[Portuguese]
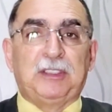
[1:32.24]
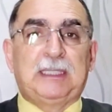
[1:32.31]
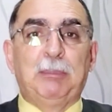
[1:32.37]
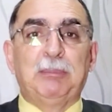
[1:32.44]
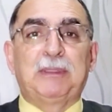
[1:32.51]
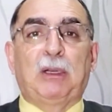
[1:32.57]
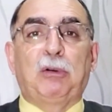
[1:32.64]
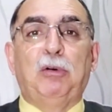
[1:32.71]

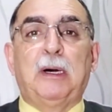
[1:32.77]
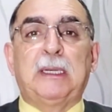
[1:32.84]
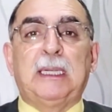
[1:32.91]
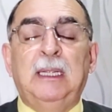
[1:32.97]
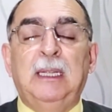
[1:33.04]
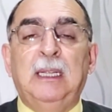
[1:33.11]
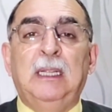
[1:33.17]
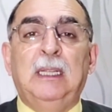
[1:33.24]
estamos
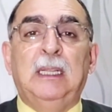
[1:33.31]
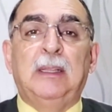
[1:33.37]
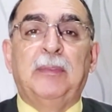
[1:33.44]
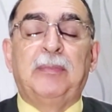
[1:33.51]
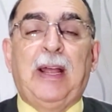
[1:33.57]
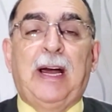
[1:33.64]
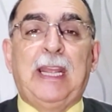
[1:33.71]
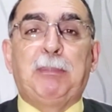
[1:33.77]
agora
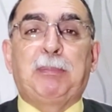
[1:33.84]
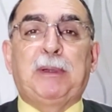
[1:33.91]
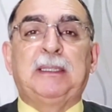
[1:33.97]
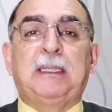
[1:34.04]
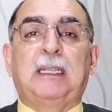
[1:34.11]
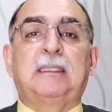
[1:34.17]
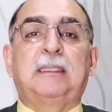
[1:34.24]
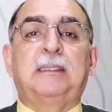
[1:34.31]
na época
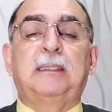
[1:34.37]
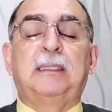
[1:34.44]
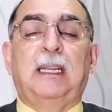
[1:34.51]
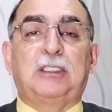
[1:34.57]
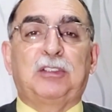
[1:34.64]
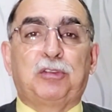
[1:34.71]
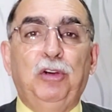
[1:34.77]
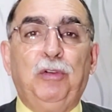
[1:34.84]
das,
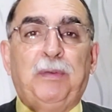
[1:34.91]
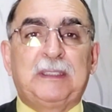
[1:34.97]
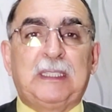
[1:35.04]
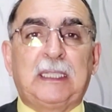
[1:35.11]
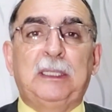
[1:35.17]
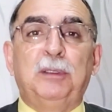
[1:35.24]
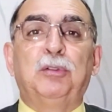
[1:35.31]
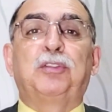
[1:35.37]
das chuvas
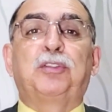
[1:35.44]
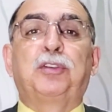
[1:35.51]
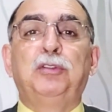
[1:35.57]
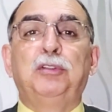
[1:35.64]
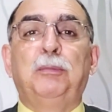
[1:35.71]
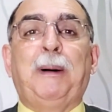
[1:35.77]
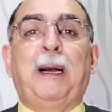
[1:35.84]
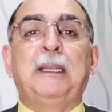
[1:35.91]
aqui no
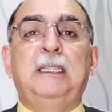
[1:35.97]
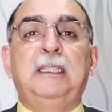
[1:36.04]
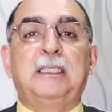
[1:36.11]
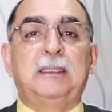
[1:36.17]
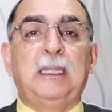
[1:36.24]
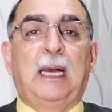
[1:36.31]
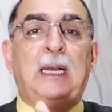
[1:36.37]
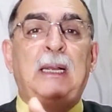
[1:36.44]
sul do
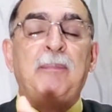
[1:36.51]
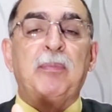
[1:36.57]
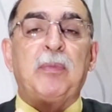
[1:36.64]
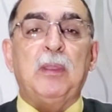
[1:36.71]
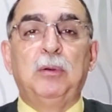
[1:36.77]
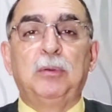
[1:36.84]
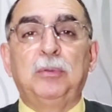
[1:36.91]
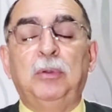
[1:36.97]
país, na,
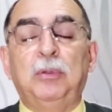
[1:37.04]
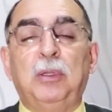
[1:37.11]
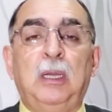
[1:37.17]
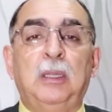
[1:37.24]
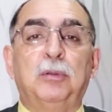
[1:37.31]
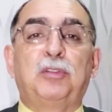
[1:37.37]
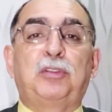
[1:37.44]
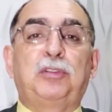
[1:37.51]
no, no,
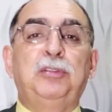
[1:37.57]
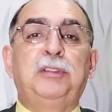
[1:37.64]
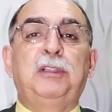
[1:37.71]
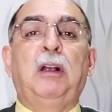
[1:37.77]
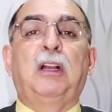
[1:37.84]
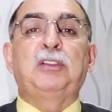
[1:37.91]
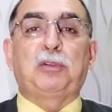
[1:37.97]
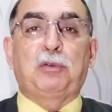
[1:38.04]
no sul de
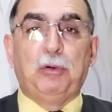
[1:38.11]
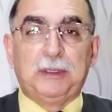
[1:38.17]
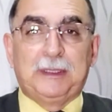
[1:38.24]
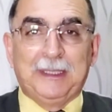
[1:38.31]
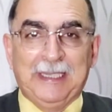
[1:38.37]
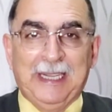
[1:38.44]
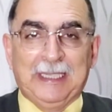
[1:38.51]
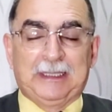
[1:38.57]
nosso
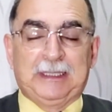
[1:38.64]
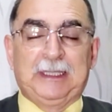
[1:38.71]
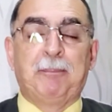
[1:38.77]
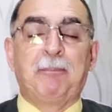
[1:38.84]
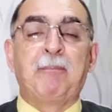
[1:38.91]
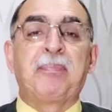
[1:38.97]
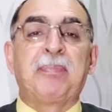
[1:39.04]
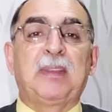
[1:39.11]

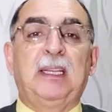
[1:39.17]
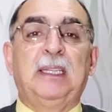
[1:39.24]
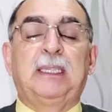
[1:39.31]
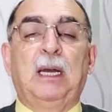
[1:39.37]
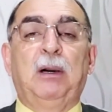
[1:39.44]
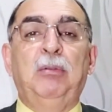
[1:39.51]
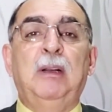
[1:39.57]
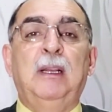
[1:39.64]
continente.
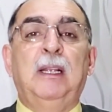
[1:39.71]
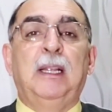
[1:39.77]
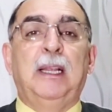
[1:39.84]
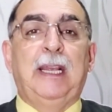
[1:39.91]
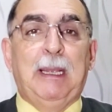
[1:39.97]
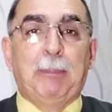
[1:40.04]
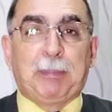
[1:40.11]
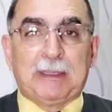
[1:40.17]
Então,
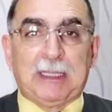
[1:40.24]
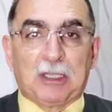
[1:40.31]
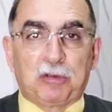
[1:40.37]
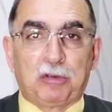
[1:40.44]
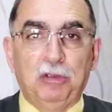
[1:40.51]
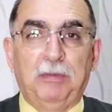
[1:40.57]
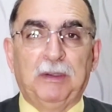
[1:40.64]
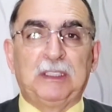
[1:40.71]
é época das
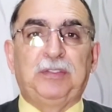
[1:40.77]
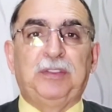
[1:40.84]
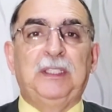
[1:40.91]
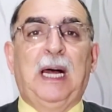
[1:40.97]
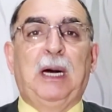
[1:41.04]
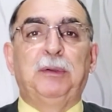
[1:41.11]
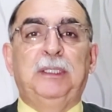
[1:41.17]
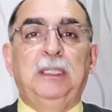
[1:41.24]
chuvas,
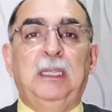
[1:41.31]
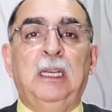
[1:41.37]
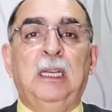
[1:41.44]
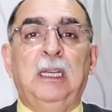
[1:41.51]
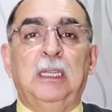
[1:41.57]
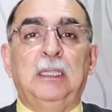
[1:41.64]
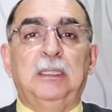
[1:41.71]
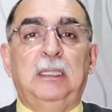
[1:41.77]
final de,
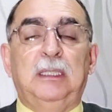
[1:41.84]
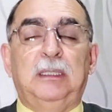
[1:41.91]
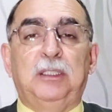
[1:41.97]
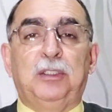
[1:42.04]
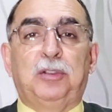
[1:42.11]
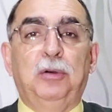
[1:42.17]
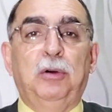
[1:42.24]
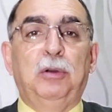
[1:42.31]
de,
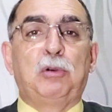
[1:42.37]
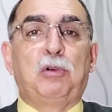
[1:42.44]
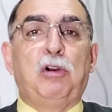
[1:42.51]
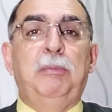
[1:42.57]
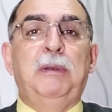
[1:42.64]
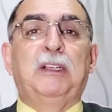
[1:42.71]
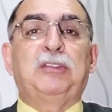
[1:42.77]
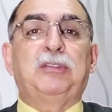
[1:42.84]
de julho,
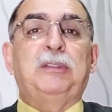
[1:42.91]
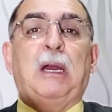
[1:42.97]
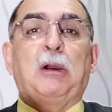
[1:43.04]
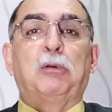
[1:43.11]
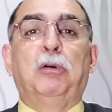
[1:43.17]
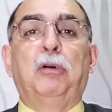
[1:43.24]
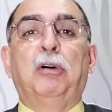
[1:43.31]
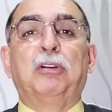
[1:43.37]
começo de
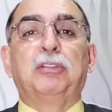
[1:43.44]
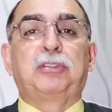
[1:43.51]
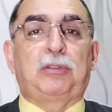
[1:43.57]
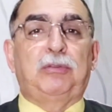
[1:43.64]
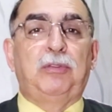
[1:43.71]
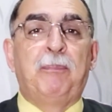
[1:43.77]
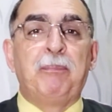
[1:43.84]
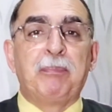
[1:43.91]

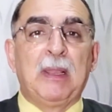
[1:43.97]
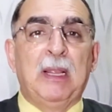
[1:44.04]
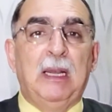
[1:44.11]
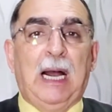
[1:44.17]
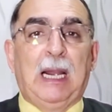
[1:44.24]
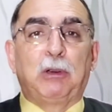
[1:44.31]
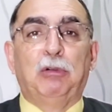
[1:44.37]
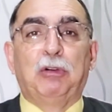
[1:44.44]
agosto,
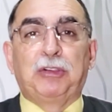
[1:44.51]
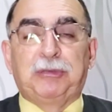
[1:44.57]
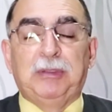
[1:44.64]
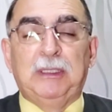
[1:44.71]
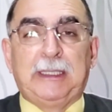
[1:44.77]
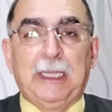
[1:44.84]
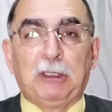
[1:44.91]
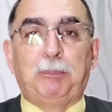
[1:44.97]
agosto
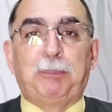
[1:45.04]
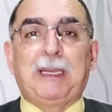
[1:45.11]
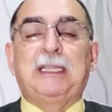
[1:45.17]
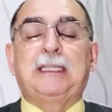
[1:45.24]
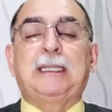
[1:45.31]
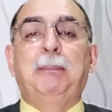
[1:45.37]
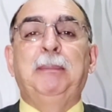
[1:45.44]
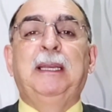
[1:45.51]
inteiro
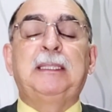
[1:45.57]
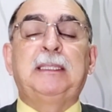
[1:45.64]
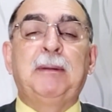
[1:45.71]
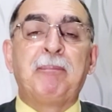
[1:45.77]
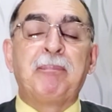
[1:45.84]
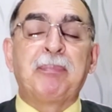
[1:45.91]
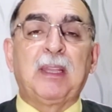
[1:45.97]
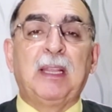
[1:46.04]
praticamente,
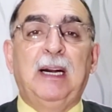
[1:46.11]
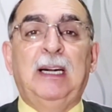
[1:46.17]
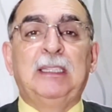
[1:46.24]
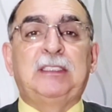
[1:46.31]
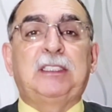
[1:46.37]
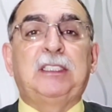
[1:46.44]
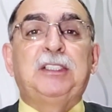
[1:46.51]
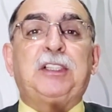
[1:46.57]

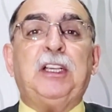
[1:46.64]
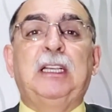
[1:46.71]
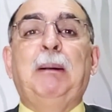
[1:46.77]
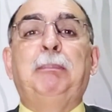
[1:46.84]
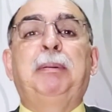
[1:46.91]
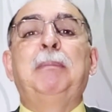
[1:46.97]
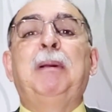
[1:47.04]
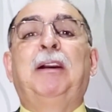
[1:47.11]
antes que chegue
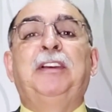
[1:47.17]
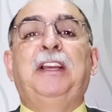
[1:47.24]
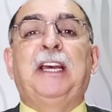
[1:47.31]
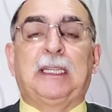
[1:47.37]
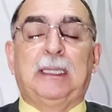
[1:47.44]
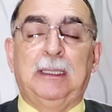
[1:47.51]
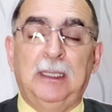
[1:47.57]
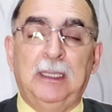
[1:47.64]
a
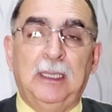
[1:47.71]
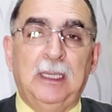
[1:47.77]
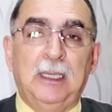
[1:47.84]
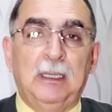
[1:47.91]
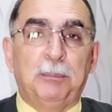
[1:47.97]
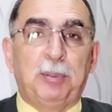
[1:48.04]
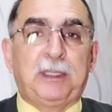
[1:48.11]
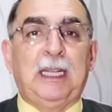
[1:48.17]
primavera,
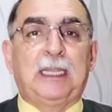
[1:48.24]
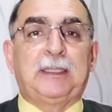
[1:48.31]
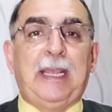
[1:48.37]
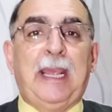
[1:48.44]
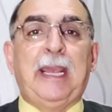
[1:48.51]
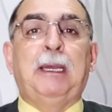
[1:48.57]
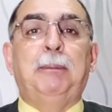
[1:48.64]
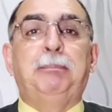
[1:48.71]
porque a
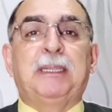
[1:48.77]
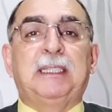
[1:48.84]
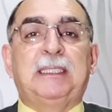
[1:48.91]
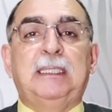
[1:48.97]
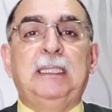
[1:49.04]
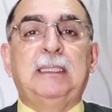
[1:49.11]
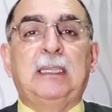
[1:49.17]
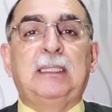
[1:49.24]
terra
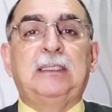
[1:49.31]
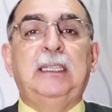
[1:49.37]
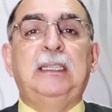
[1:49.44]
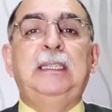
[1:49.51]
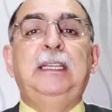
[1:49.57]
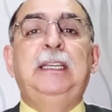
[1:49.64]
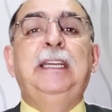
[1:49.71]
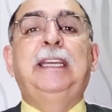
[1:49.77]
precisa
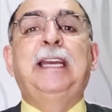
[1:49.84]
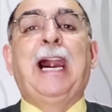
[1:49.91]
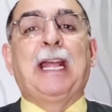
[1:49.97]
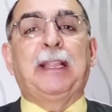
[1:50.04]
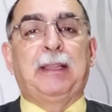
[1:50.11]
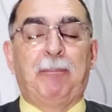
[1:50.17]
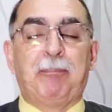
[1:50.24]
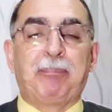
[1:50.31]
ser
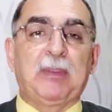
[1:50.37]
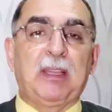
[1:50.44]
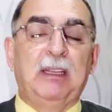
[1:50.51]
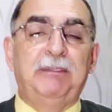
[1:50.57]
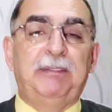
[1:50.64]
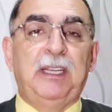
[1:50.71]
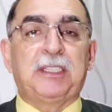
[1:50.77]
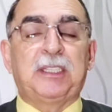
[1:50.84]
irrigada.
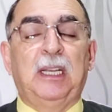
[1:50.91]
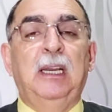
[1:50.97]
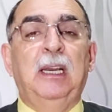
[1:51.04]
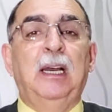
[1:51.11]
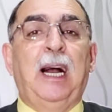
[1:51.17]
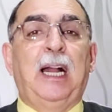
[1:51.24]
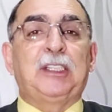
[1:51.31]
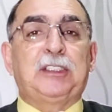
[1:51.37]
Veja,
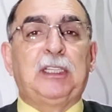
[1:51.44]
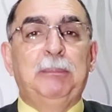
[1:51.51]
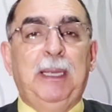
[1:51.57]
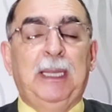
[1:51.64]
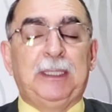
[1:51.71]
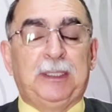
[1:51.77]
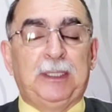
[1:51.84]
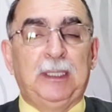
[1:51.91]
a
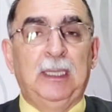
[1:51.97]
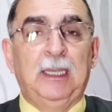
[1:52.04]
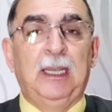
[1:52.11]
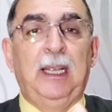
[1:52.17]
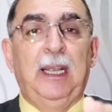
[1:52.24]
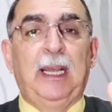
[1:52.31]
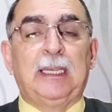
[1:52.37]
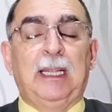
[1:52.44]
semente,
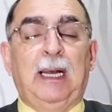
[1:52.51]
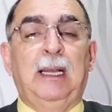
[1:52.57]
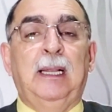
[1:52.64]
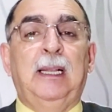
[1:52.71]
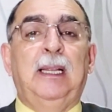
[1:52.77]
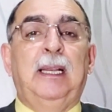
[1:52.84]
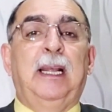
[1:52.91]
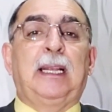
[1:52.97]
ela,
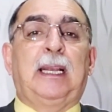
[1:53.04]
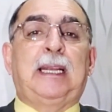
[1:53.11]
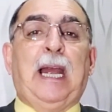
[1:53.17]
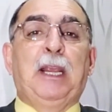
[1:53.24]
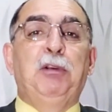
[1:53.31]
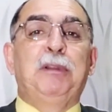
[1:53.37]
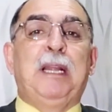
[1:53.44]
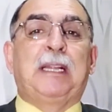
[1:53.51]
ela
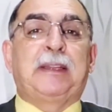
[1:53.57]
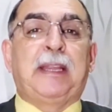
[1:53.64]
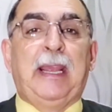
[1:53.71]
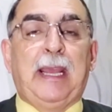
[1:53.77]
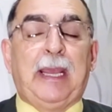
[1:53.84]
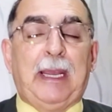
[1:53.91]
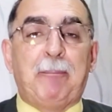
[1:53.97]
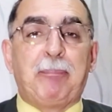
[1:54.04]
caiu na
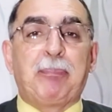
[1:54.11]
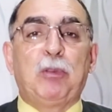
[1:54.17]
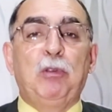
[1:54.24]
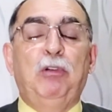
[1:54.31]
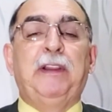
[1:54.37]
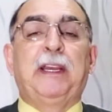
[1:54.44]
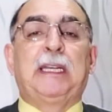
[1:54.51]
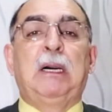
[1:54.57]
terra.
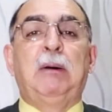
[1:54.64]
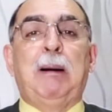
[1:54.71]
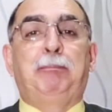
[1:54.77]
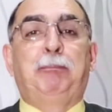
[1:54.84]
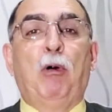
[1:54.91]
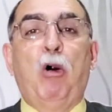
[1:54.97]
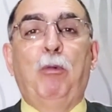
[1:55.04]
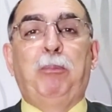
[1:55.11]
No verão a
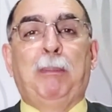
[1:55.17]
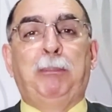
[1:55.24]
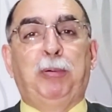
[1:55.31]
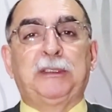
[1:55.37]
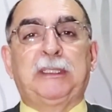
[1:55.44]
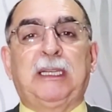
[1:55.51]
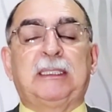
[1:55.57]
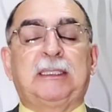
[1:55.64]
polpa
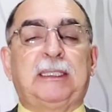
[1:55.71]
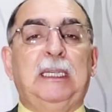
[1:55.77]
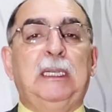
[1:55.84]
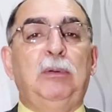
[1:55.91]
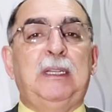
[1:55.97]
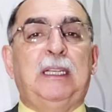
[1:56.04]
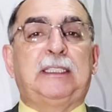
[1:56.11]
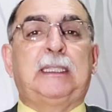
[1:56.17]

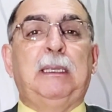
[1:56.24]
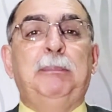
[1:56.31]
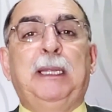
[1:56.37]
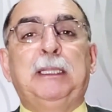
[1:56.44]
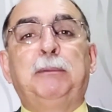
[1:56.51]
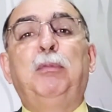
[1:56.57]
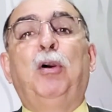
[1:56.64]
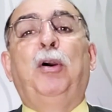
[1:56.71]
apodreceu e a
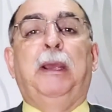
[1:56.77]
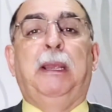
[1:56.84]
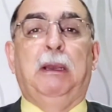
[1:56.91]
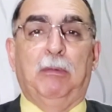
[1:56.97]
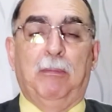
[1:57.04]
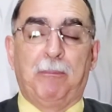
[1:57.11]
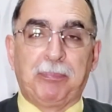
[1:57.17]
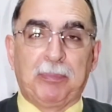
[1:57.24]
semente
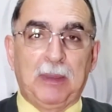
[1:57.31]
morreu.